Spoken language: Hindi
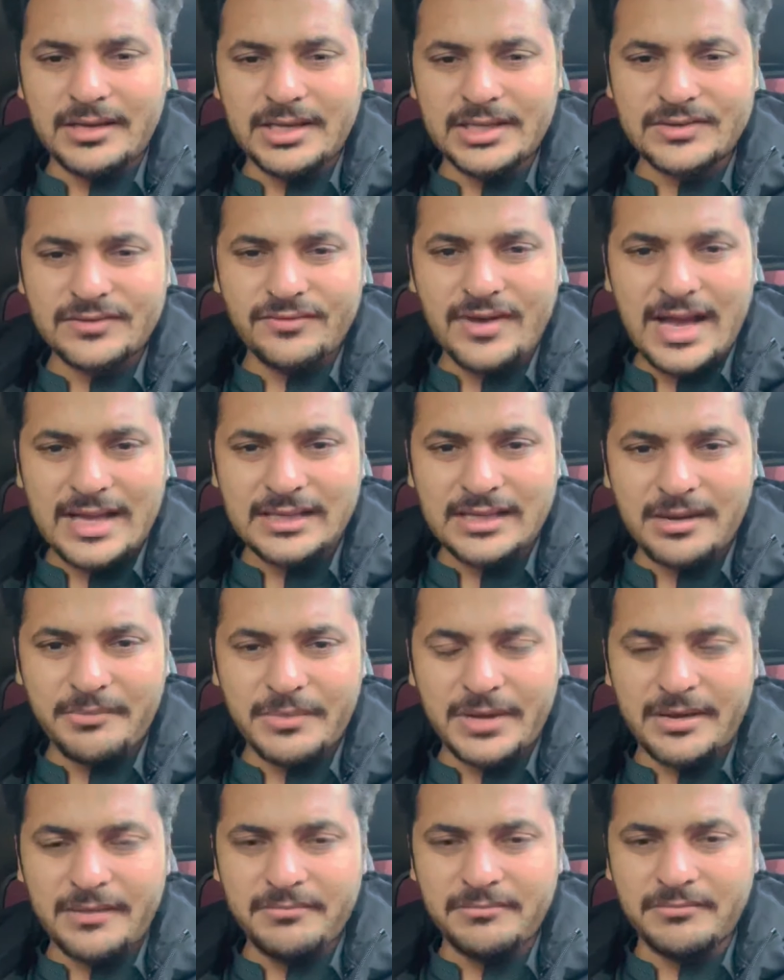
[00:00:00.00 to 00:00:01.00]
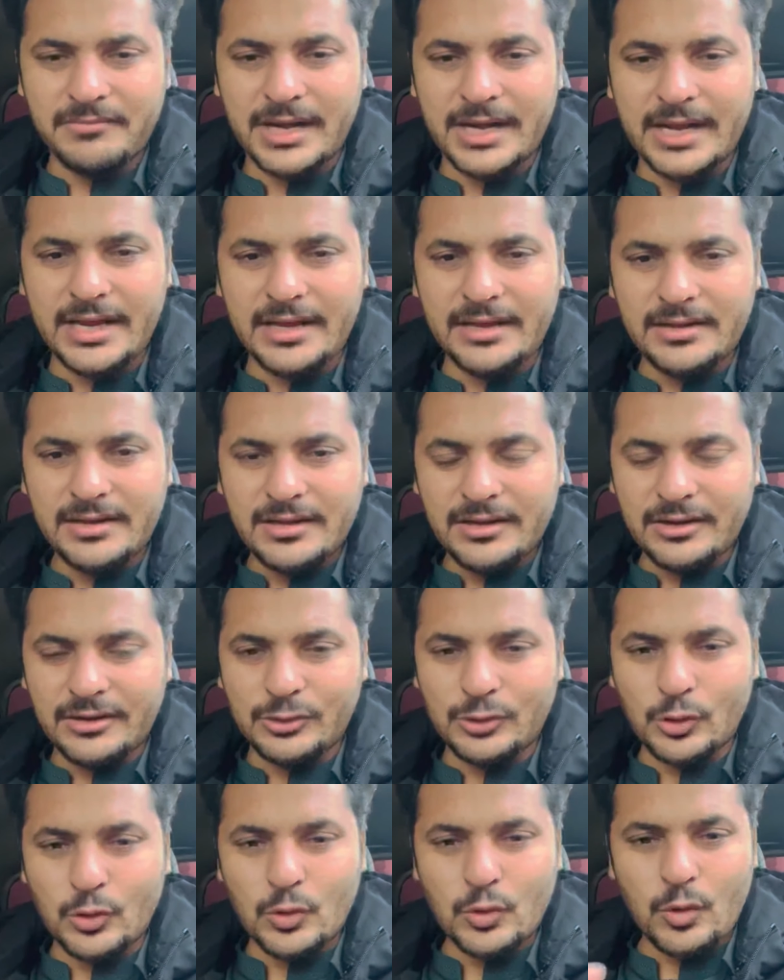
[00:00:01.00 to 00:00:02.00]
किस वेदर में मरी
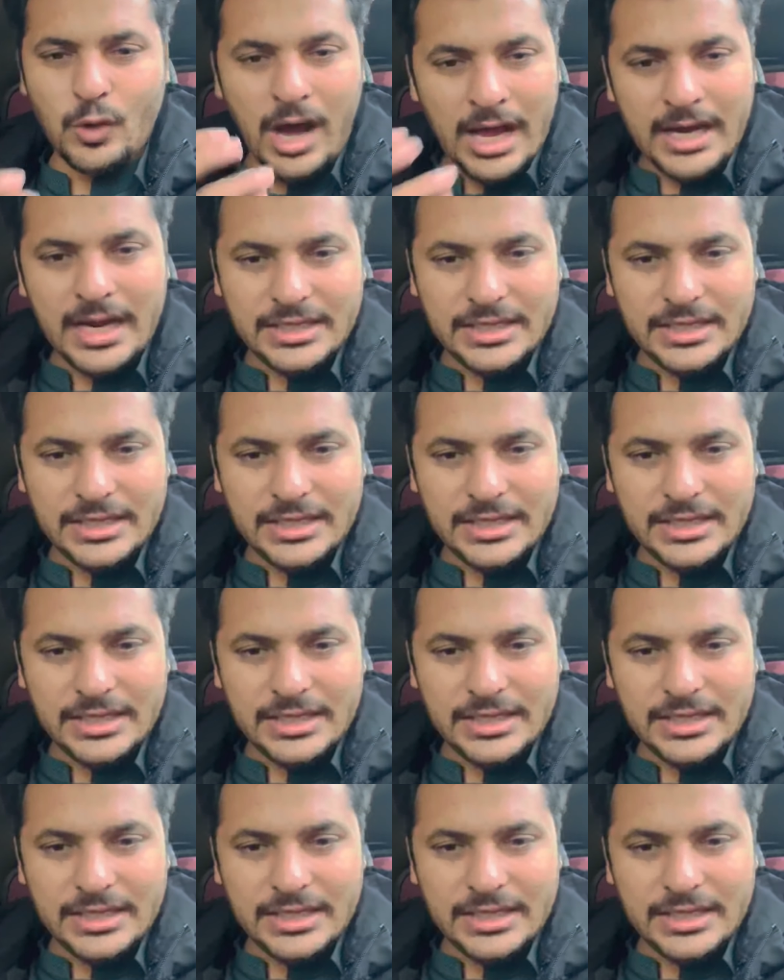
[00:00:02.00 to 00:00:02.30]
लोगों को